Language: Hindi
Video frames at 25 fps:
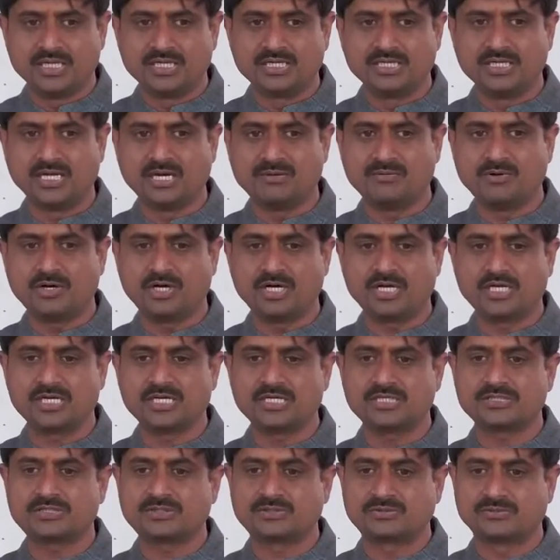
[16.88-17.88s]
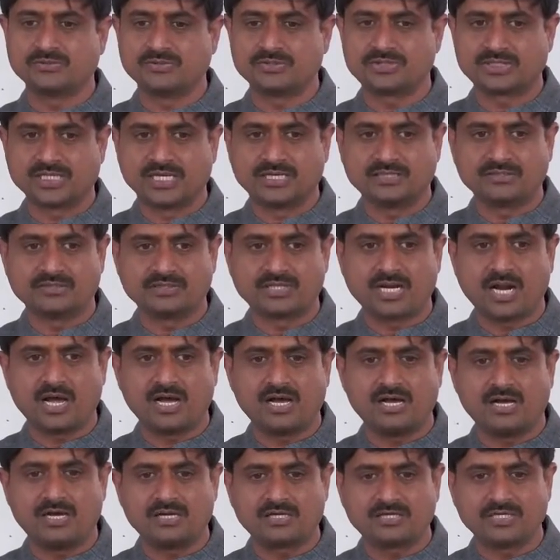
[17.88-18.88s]
नमोऽस्तु
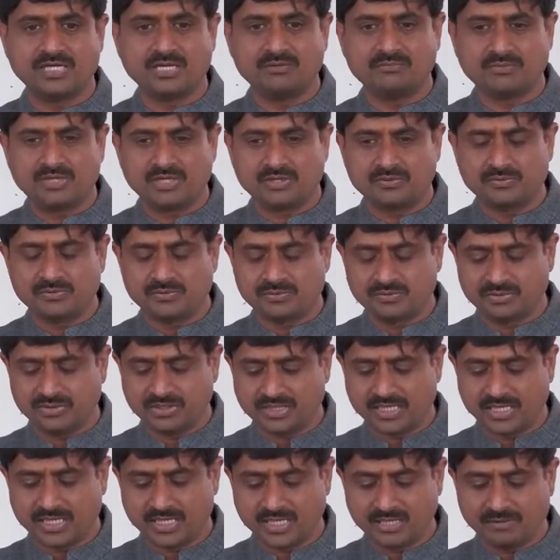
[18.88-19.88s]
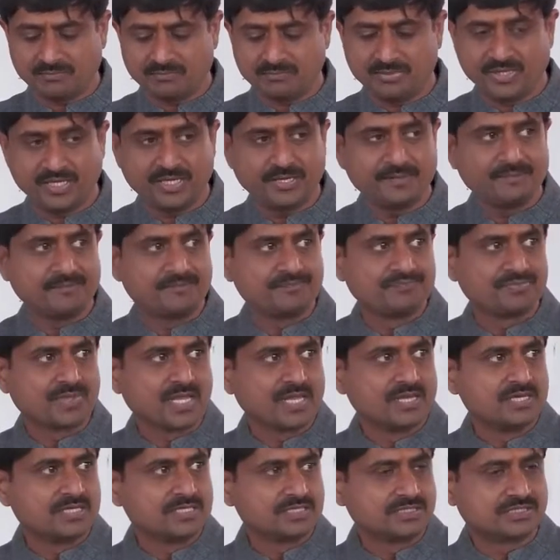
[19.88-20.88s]
रुद्रेन्द्रयानिरे
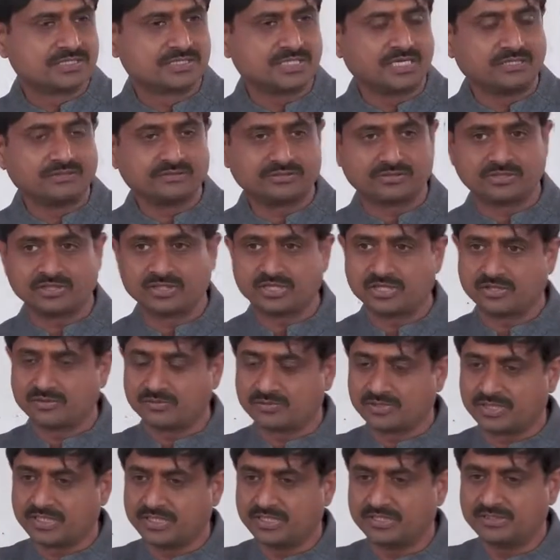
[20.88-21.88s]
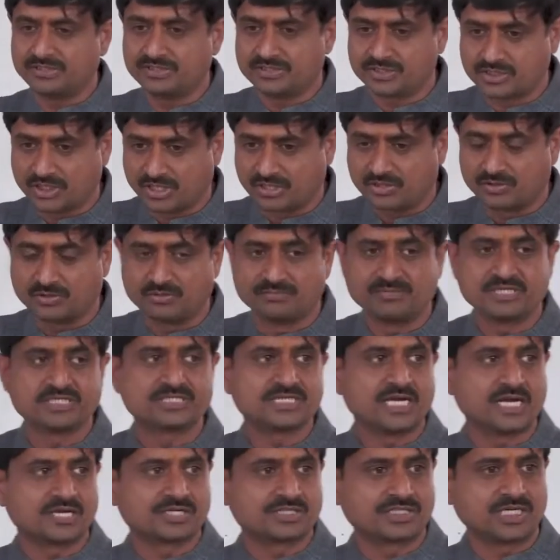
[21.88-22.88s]
संत गणों के चरणों में
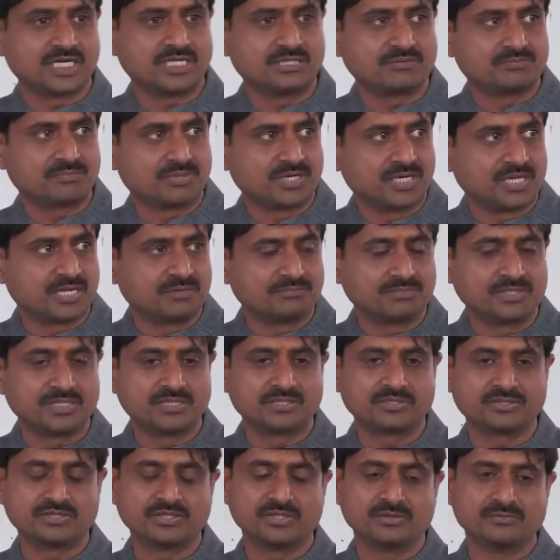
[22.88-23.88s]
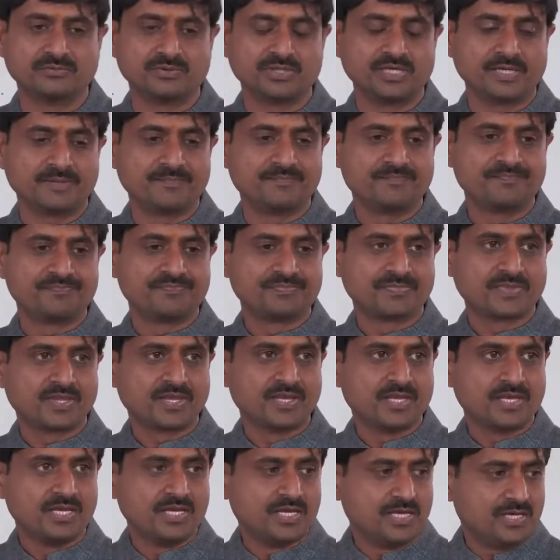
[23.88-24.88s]
साक्षात प्रणाम करते हुए
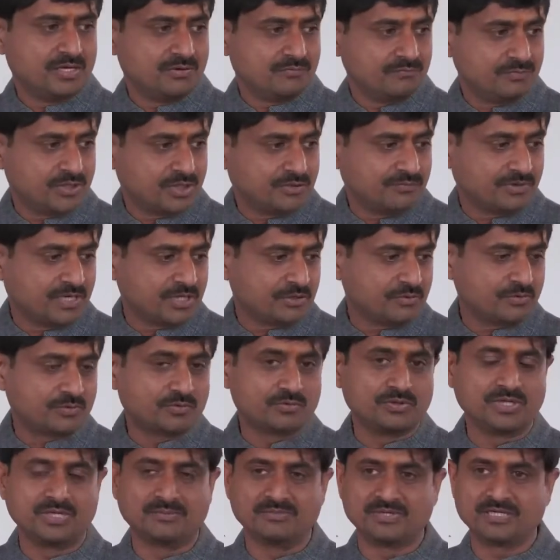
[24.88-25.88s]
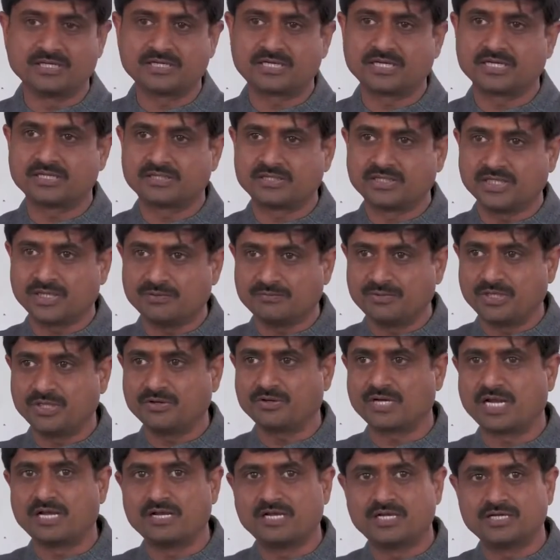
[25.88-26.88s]
विद्वानों को नमन करते हुए
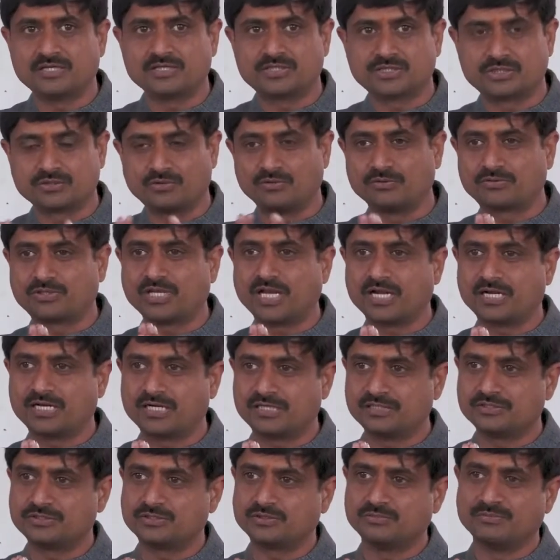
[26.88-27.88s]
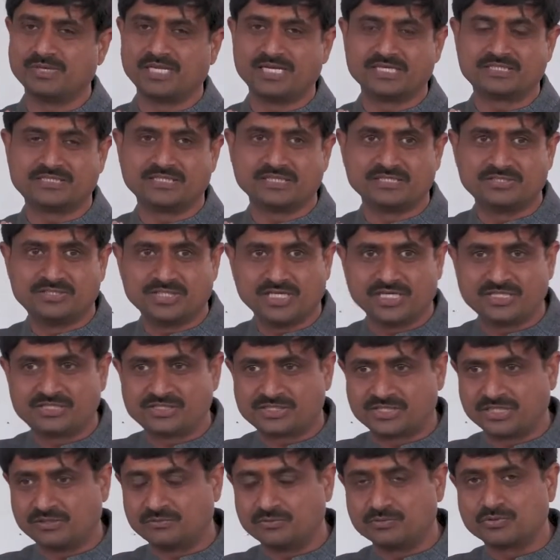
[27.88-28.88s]
और श्रोतागण जो मेरे से
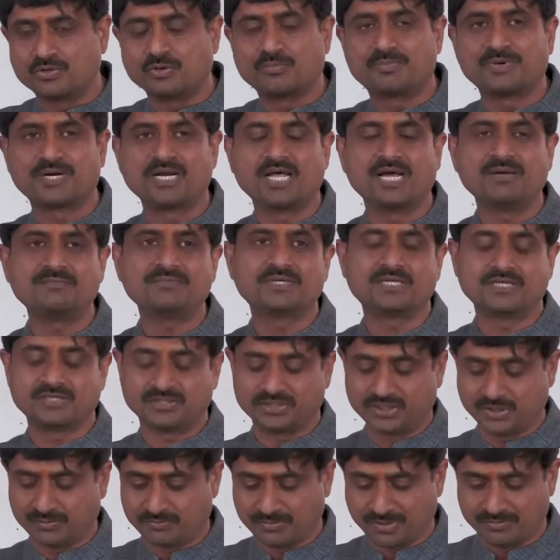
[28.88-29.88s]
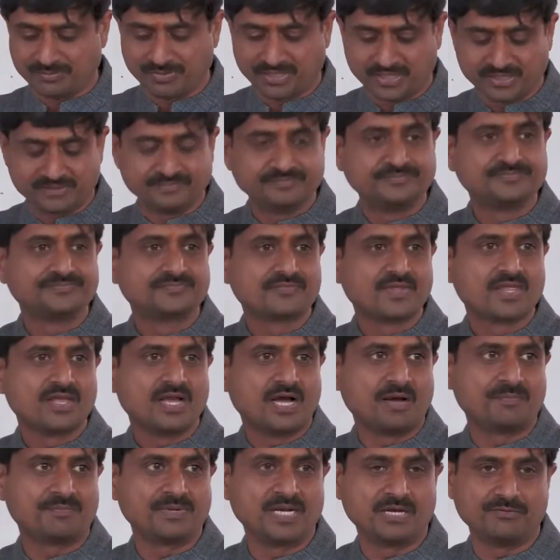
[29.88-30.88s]
ज्येष्ठ हैं उनको प्रणाम करते हुए मैं
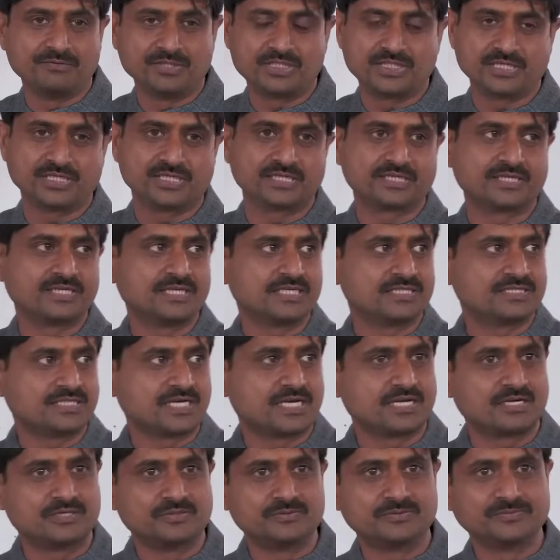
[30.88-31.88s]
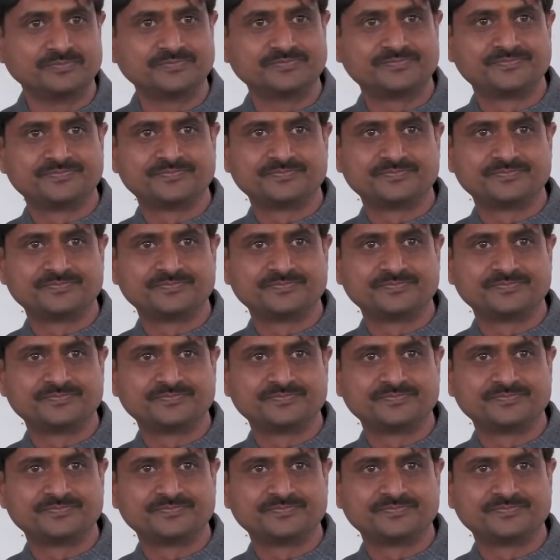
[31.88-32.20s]
अपना विषय रखना चाह रहा हूँ